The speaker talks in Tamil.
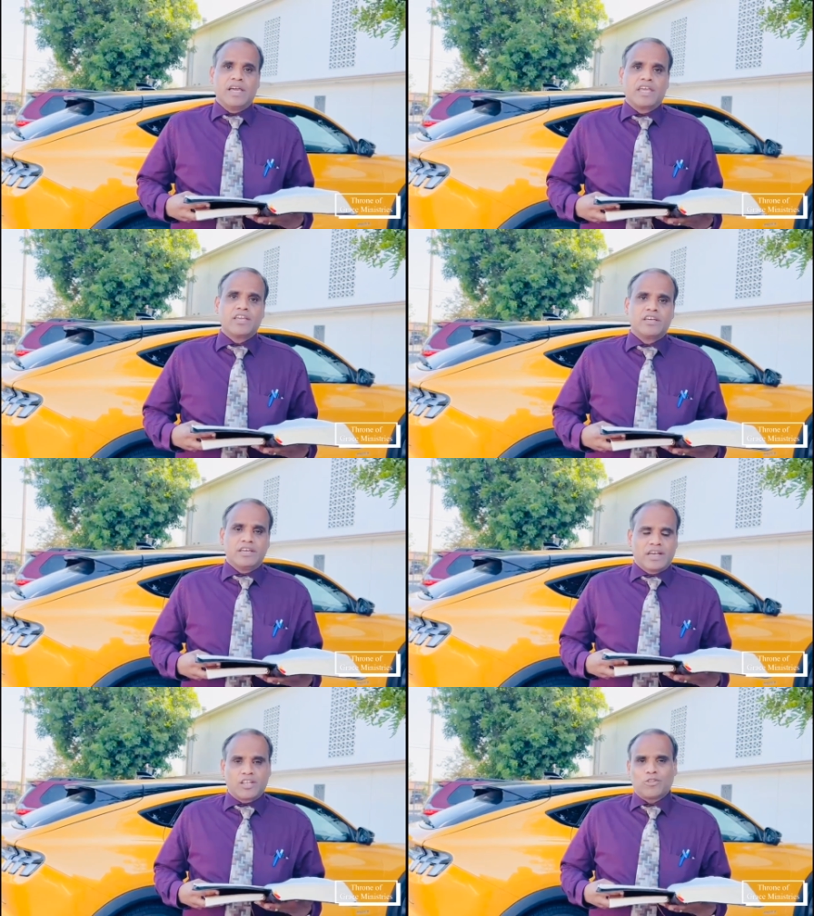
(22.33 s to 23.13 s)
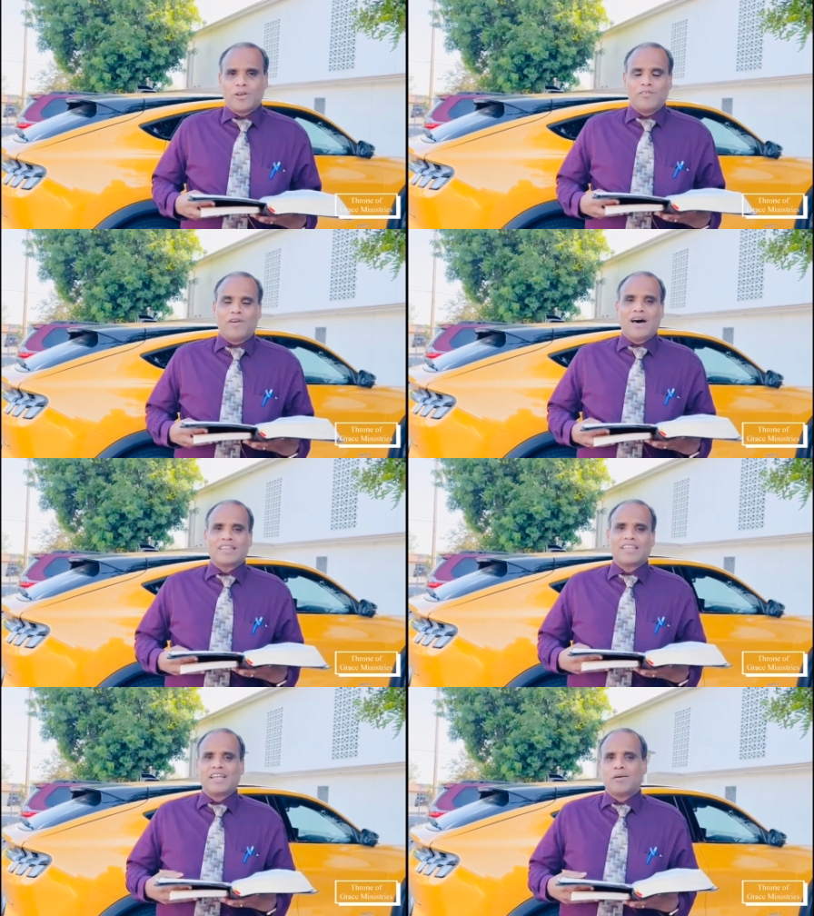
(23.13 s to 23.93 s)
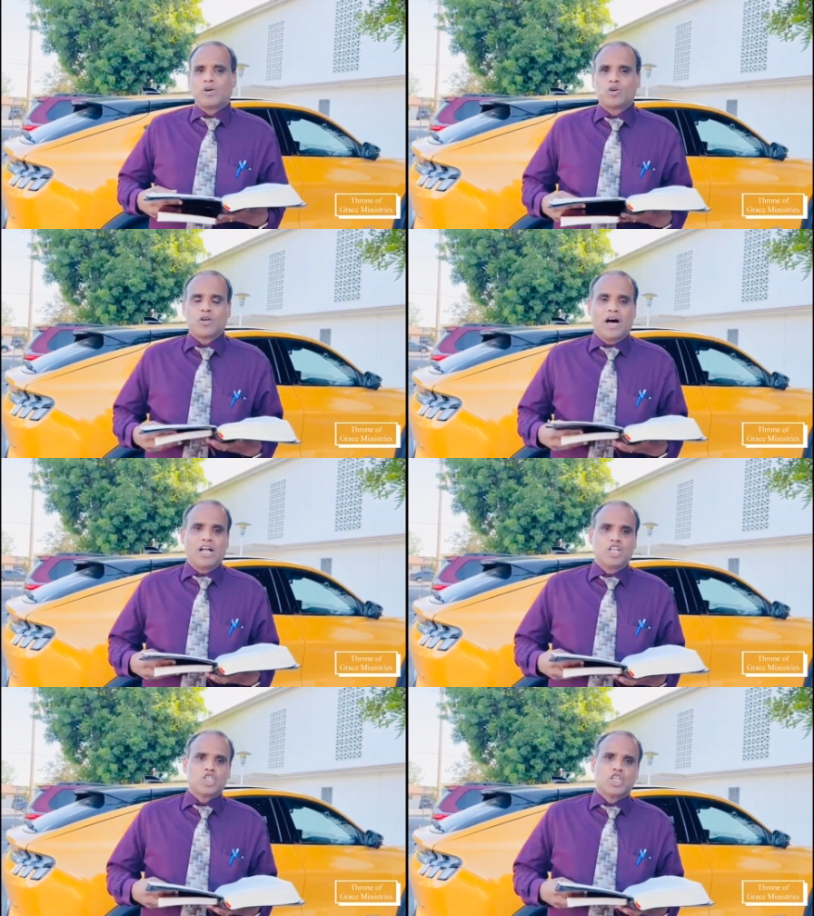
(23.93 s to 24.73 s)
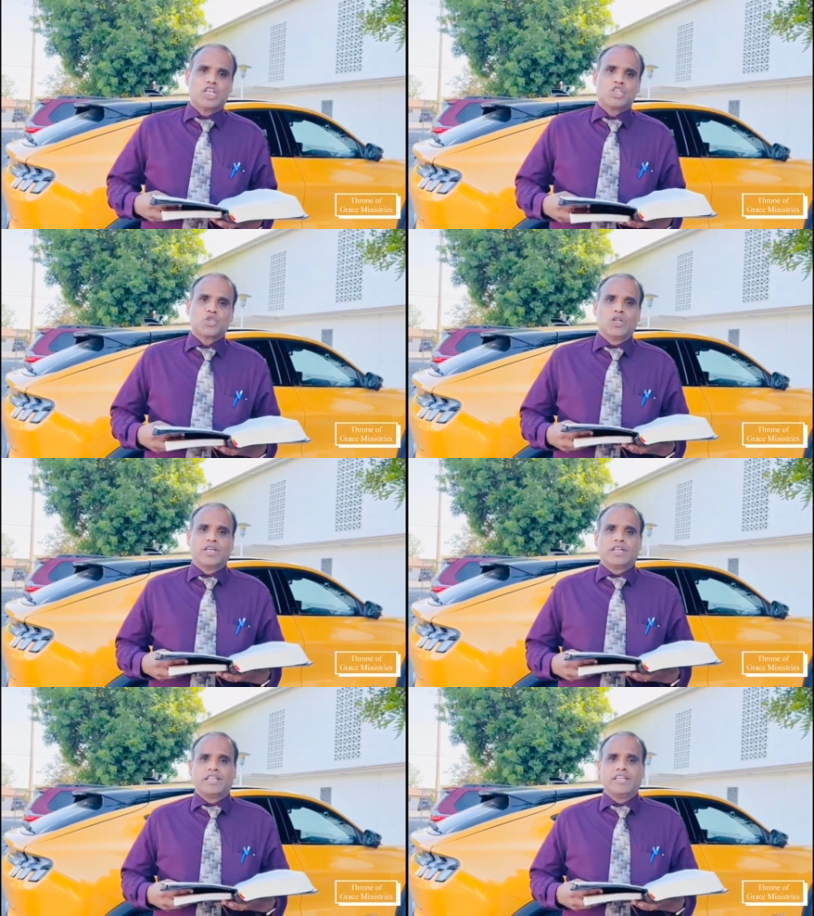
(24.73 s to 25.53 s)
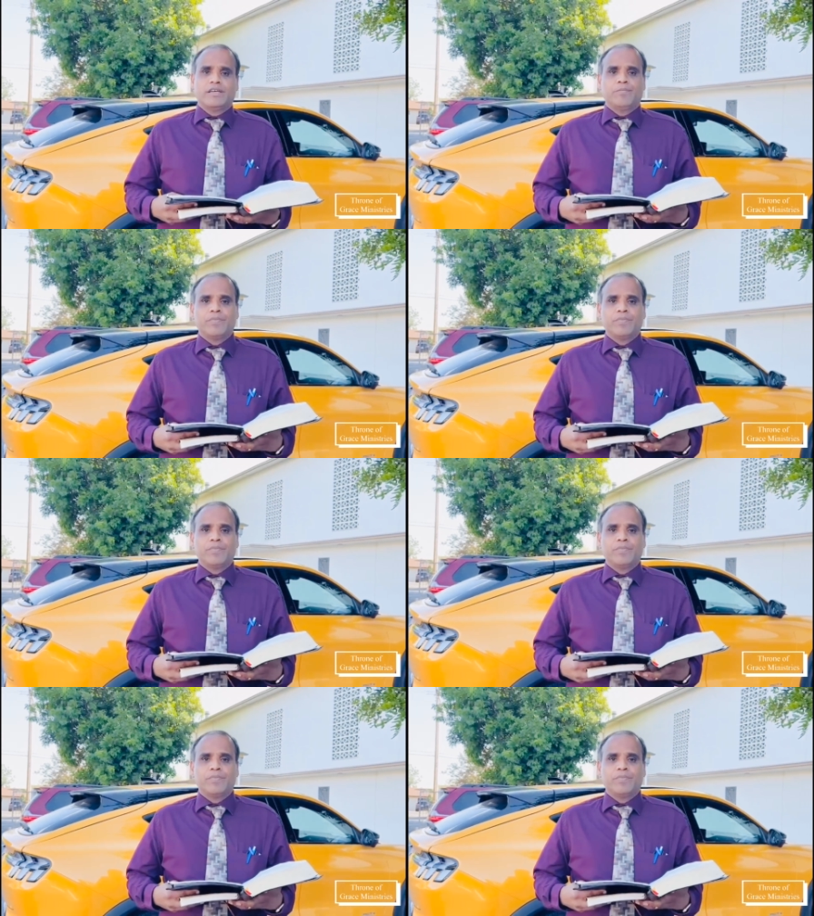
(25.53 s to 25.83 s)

இங்கு கர்த்தருடைய வார்த்தை நமக்கு ஒரு ஆலோசனை சொல்லுகிறது